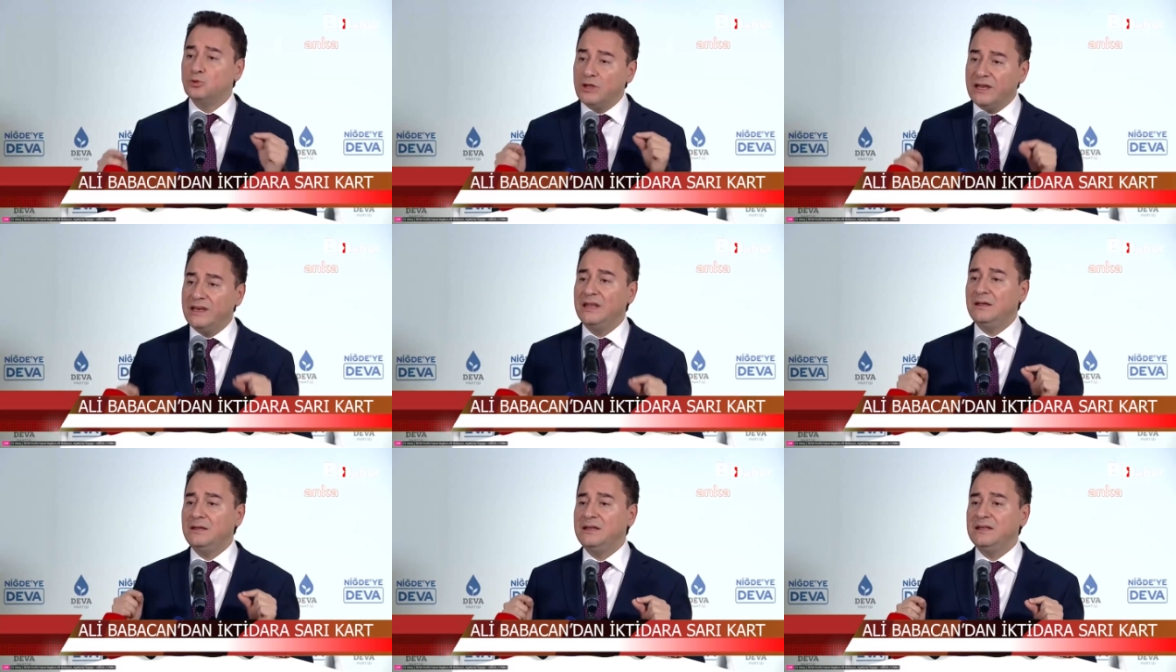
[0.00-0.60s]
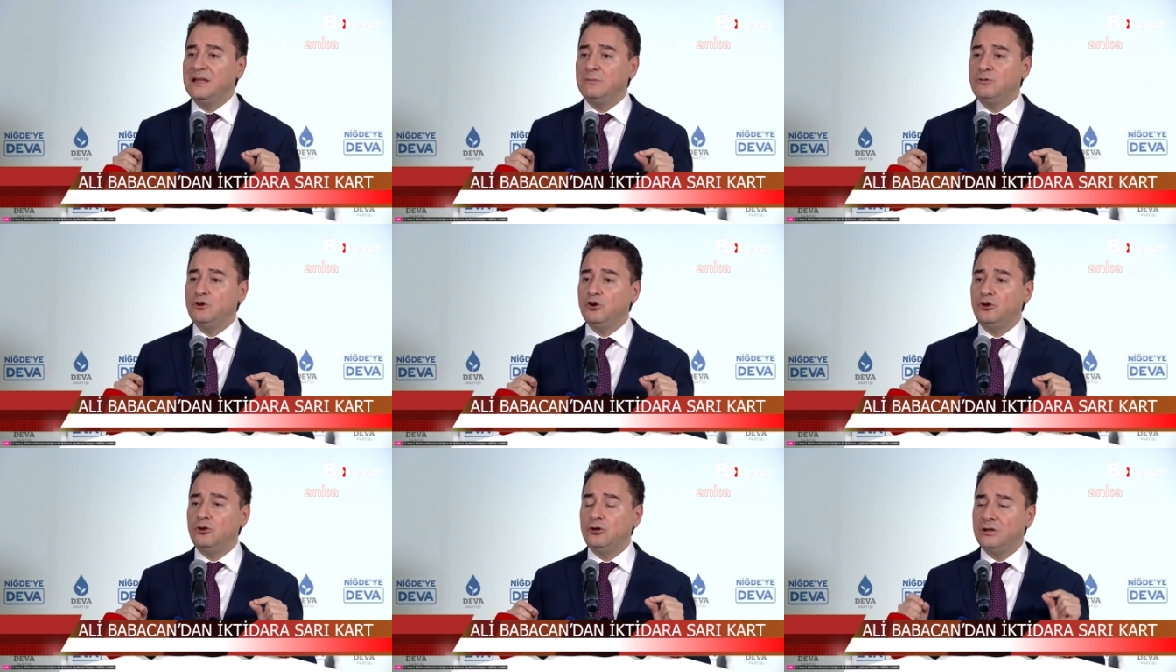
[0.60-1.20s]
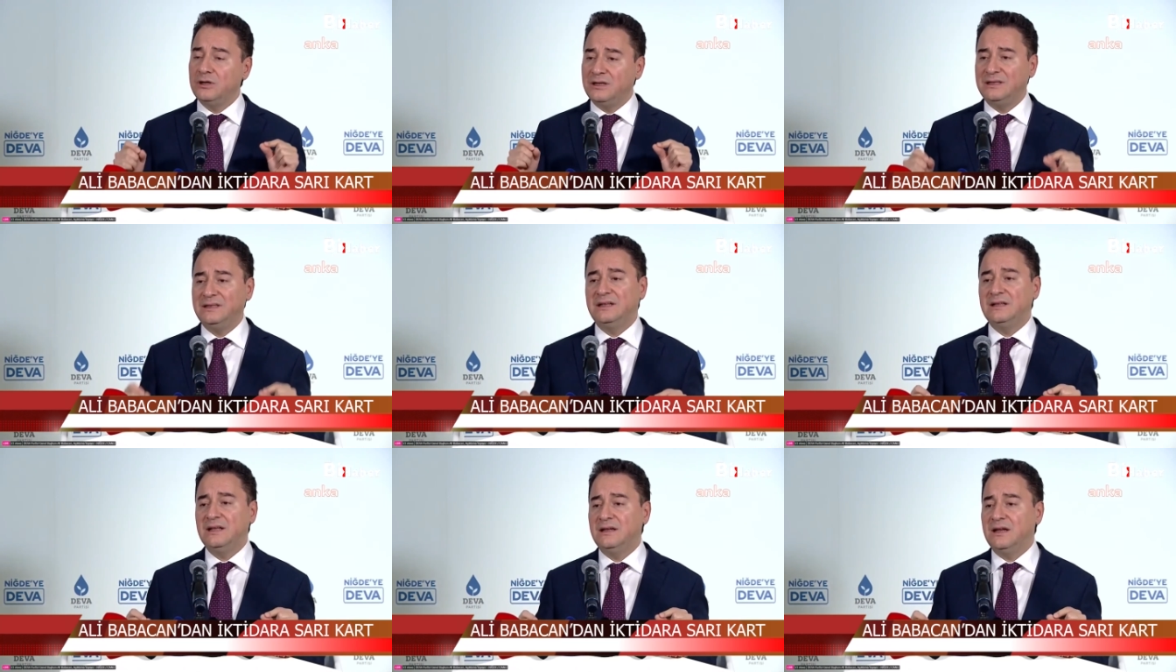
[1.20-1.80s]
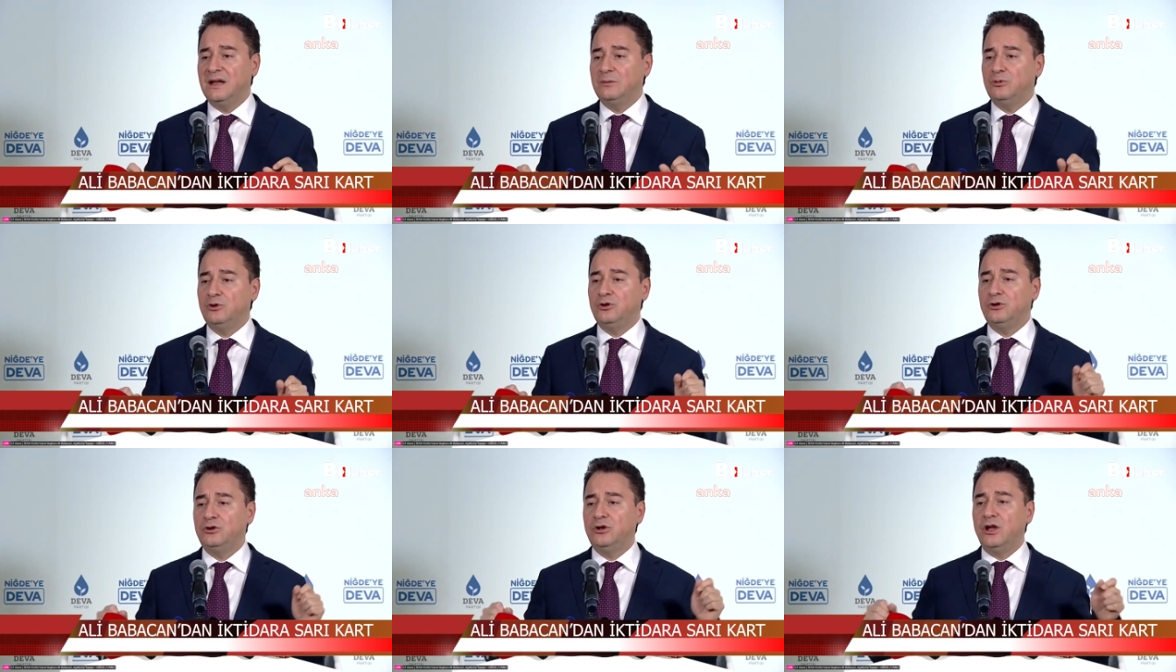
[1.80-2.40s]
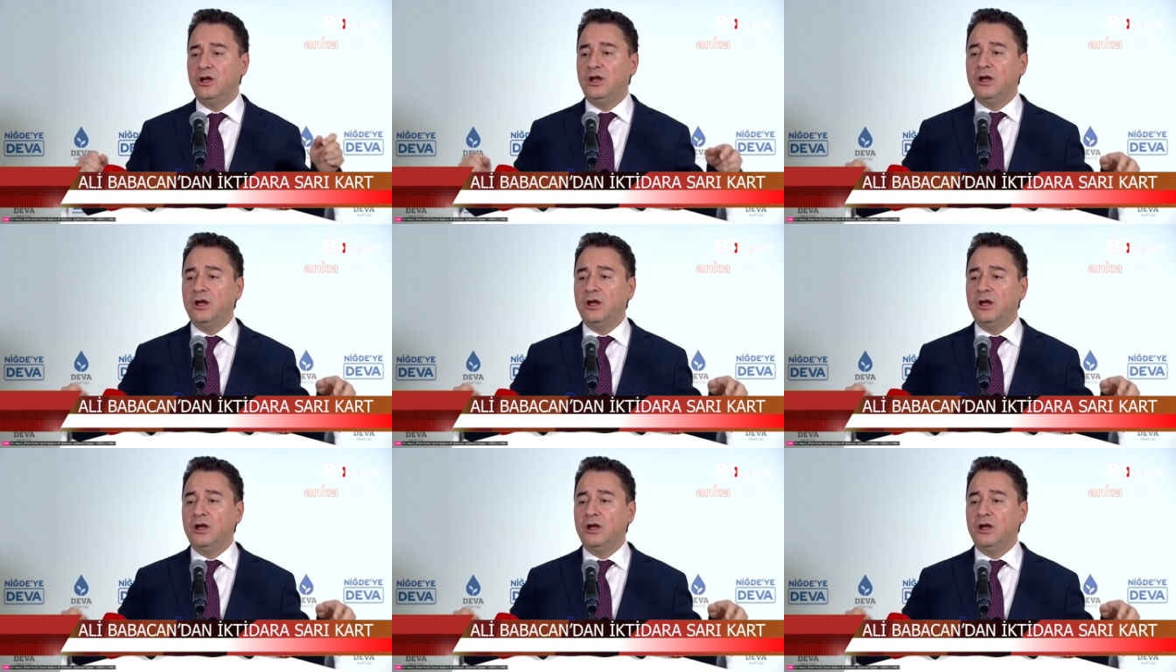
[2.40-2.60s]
Bunu en iyi NİDE biliyor, NİDE'ler biliyor.